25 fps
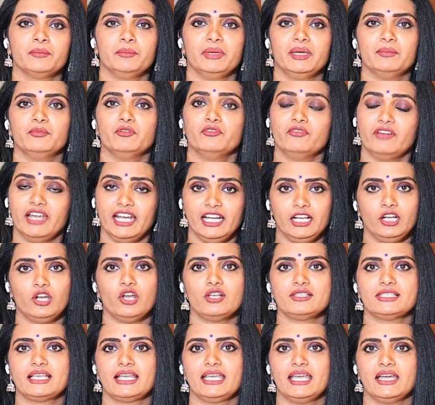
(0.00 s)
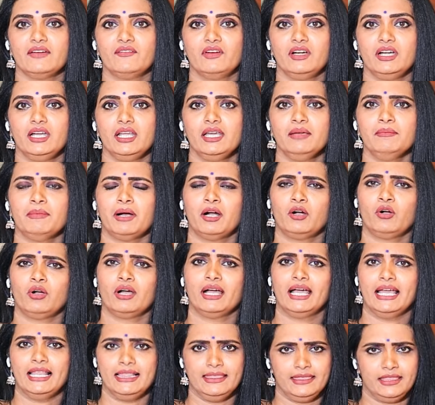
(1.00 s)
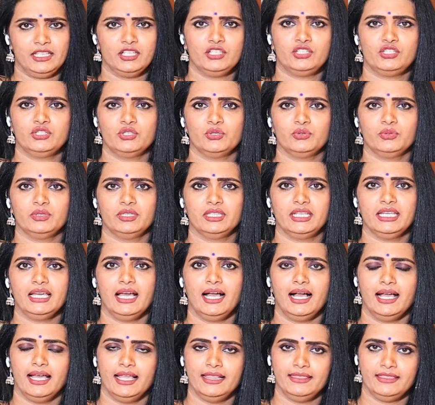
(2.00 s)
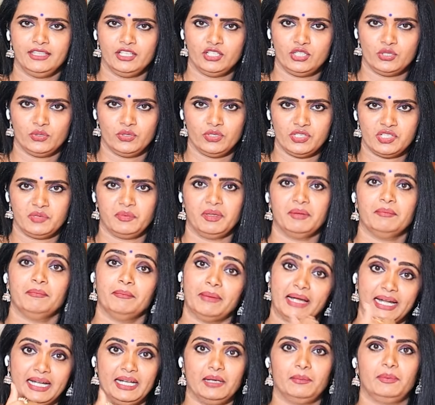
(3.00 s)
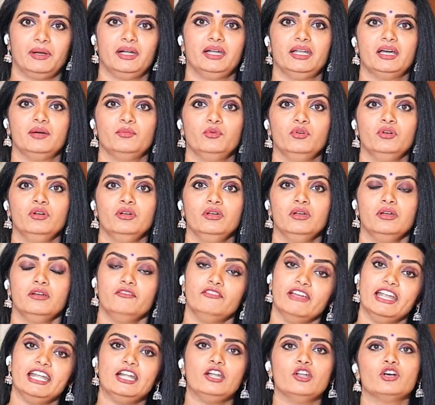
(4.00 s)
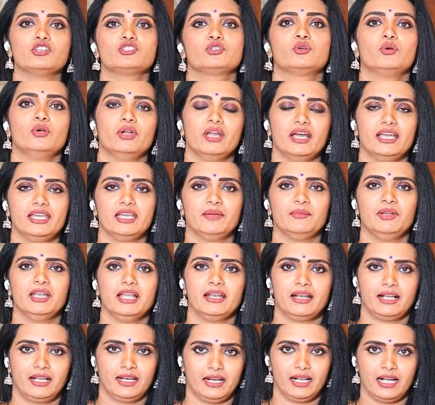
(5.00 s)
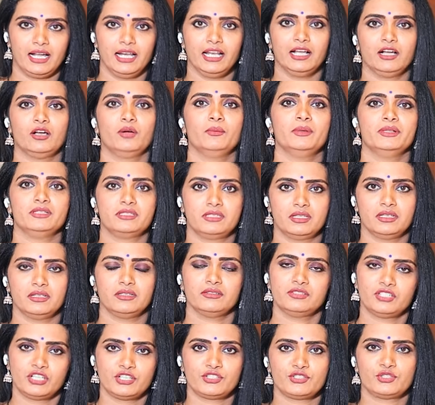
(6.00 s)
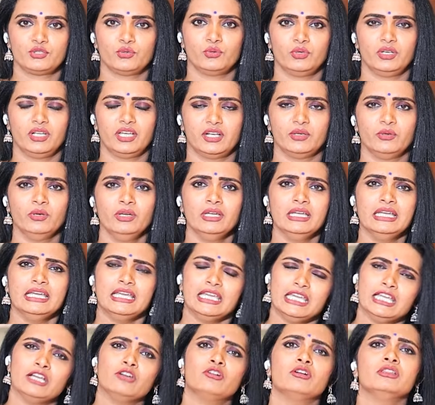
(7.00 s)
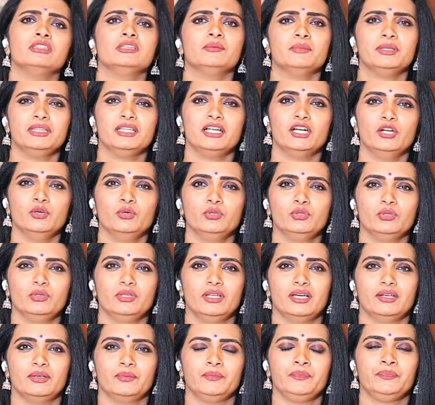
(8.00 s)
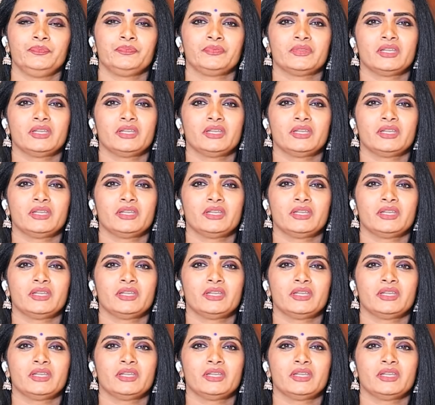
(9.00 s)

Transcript: మేము వెయిట్ లాస్ అయ్యామండి మాకు ఒక హెల్త్ ఇష్యూ ఉంది ఆ హెల్త్ ఇష్యూ నుంచి మేము బయటపడ్డాము వెయిట్ లాస్ కూడా అయ్యాము ఇలా రకరకాల కామెంట్స్ చేస్తూ ఉన్నారు ఇంకొంతమంది అడుగుతున్నారు